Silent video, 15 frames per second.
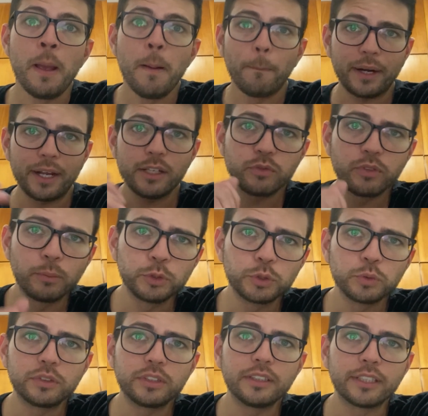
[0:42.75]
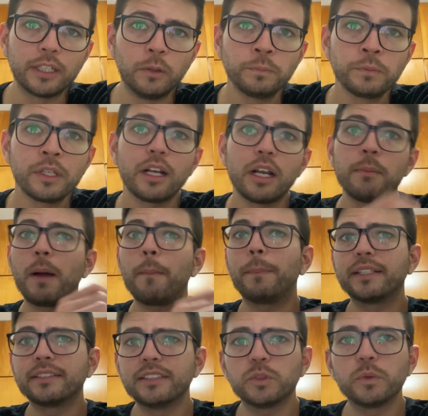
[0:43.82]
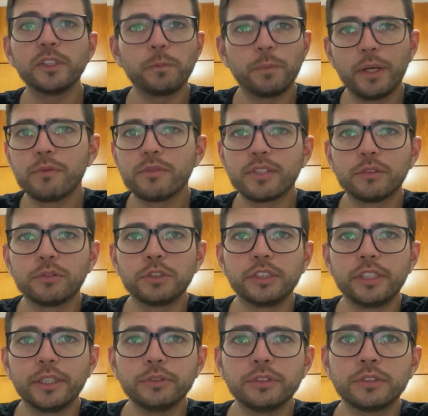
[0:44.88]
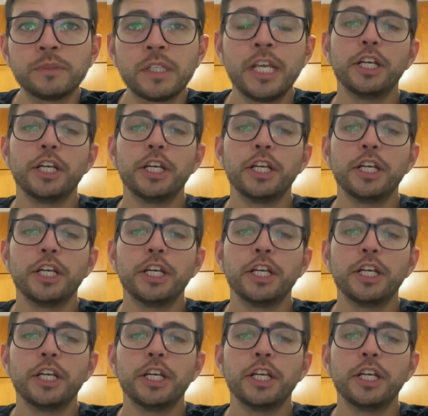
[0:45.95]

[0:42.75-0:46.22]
Para isso, vamos juntos então clamar a presença do Espírito Santo de Deus.